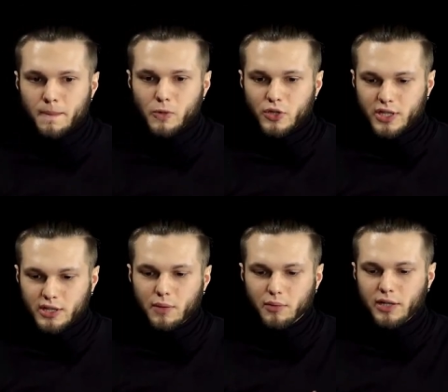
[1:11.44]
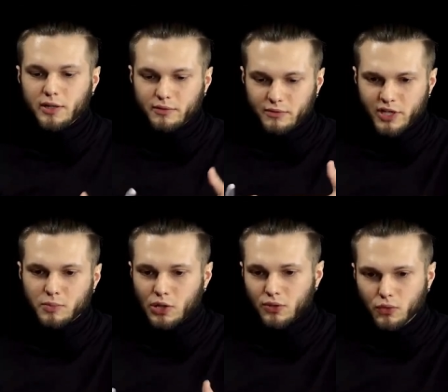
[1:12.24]
То есть тогда были
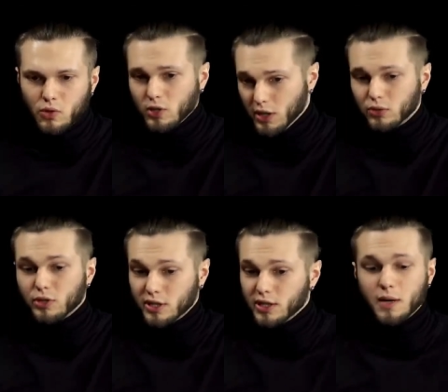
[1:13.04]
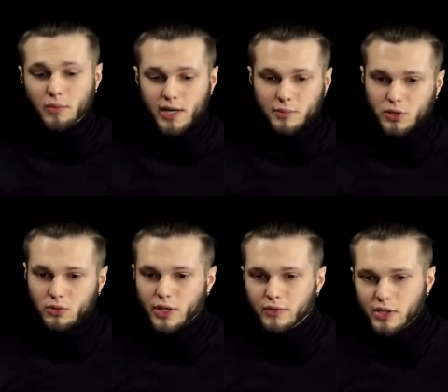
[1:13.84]
выработаны формулы, которые тогда были
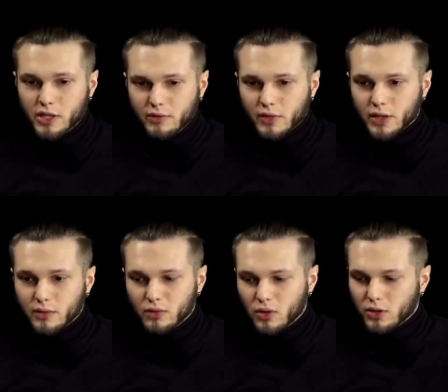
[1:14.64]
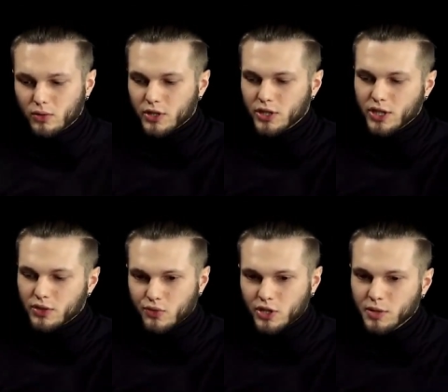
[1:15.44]
абсолютно эффективны, но которые
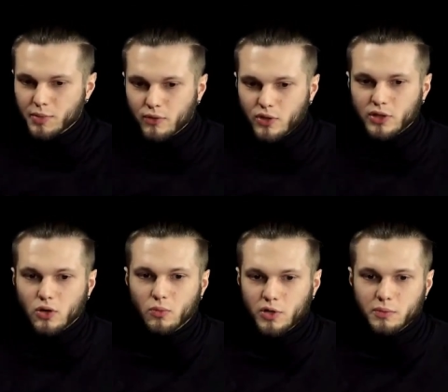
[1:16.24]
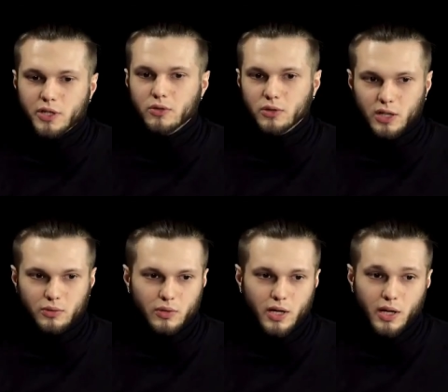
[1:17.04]
сейчас уже не приводят к какому-либо
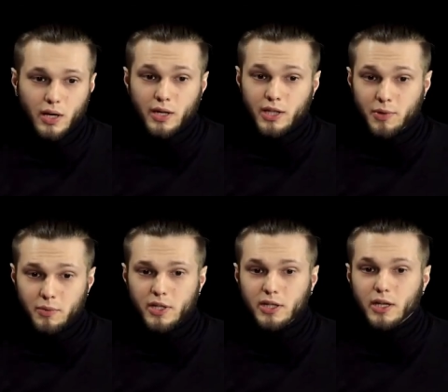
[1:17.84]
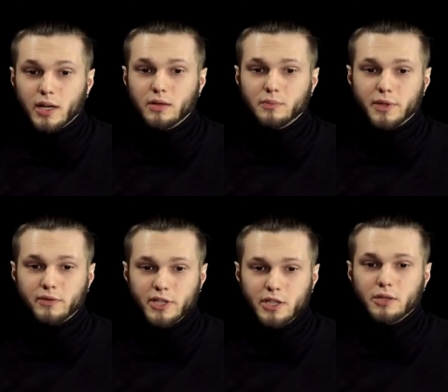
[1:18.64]
результату. Например, это
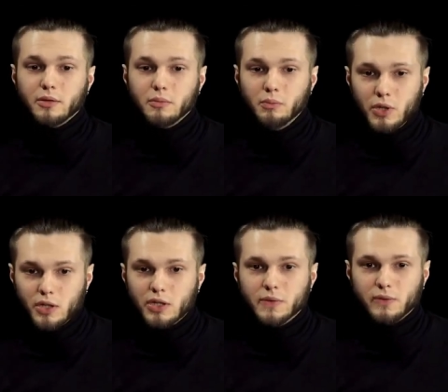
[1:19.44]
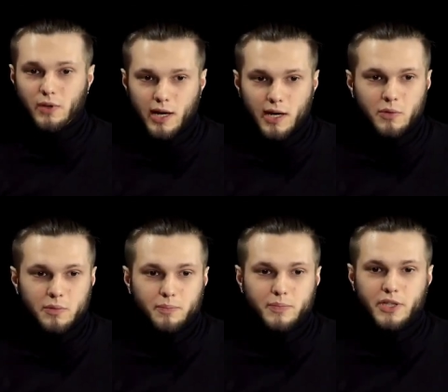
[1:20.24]
проводить митинги с
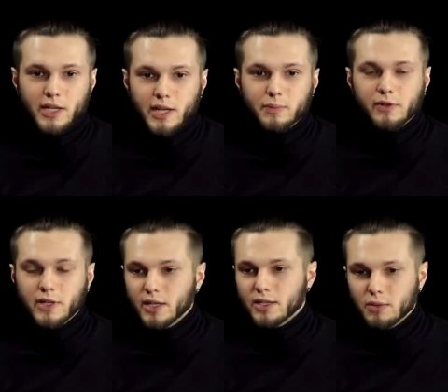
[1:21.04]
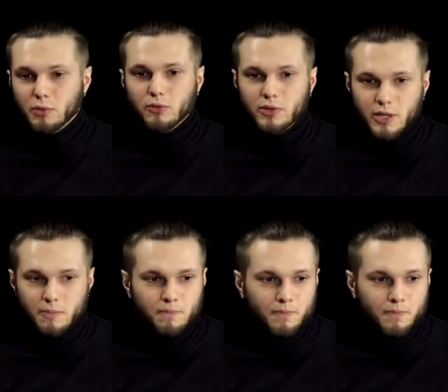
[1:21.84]
флагами, стоять, привлекать к себе людей.